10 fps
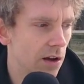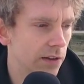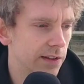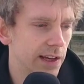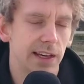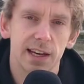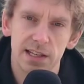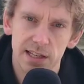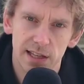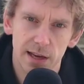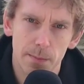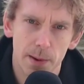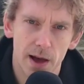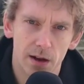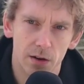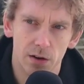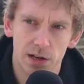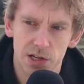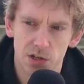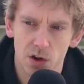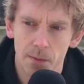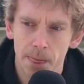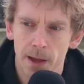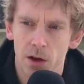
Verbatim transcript: euh, très critiqué par euh, les gens